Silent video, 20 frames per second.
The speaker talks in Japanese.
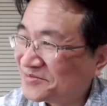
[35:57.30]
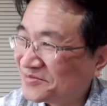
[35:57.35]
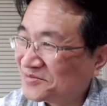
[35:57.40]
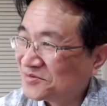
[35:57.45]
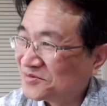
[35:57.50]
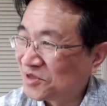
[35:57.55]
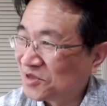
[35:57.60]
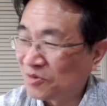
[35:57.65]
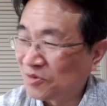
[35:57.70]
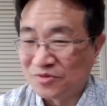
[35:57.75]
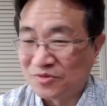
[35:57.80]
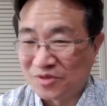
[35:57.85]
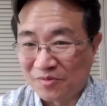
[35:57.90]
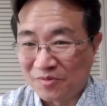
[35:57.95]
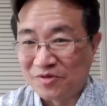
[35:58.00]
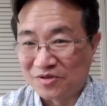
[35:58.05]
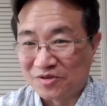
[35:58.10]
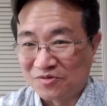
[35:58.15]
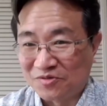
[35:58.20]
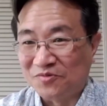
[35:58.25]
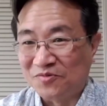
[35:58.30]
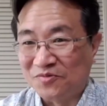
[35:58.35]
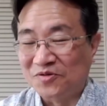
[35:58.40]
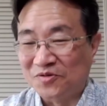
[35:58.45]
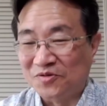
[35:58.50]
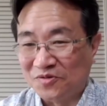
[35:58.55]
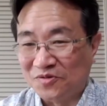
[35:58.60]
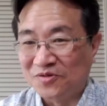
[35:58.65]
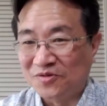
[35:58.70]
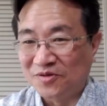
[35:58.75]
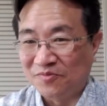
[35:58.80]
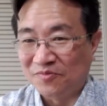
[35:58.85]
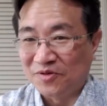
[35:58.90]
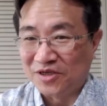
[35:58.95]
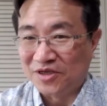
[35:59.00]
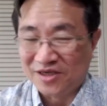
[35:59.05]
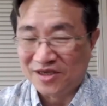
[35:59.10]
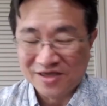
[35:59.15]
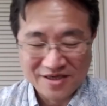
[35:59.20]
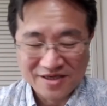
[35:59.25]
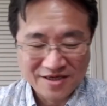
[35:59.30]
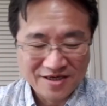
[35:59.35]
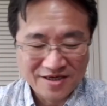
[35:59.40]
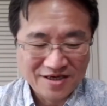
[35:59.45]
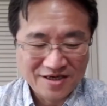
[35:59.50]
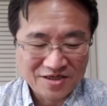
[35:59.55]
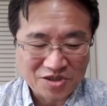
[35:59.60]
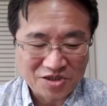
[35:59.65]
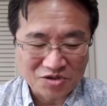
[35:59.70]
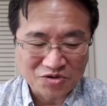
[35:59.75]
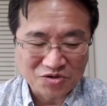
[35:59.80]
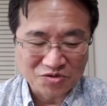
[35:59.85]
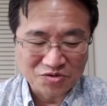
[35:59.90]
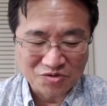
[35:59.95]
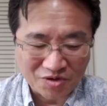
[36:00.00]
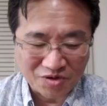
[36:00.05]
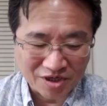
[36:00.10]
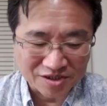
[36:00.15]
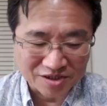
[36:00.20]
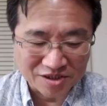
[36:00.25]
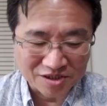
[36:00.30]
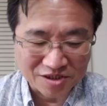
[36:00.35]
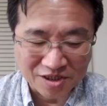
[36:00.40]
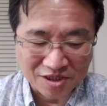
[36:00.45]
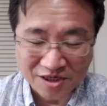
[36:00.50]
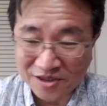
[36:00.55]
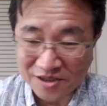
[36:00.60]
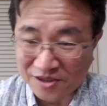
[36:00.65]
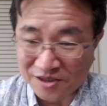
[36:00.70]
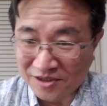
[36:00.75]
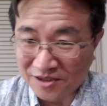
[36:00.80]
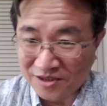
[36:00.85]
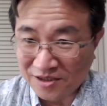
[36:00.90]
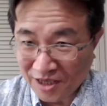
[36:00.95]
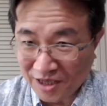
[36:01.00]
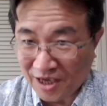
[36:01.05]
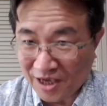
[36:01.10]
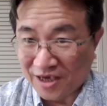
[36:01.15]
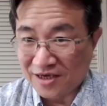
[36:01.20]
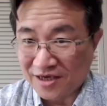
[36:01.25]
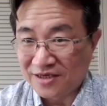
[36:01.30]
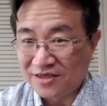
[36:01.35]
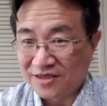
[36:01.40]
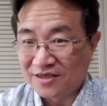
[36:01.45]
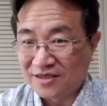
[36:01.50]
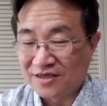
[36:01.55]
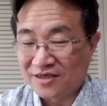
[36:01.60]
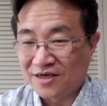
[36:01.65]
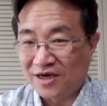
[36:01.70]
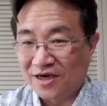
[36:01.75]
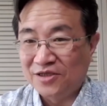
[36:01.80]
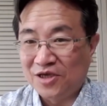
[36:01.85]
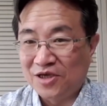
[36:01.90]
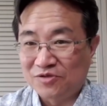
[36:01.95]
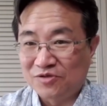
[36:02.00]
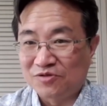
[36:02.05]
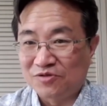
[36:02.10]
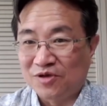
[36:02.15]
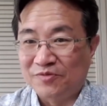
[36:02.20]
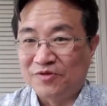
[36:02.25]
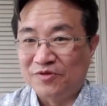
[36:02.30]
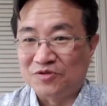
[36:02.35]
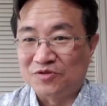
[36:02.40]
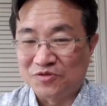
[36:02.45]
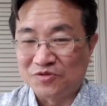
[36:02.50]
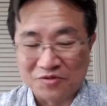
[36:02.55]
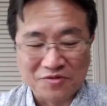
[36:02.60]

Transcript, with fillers: 多分ダメだと思うよ。やっぱり、社長とかやってたらね、変えないとダメでしょ。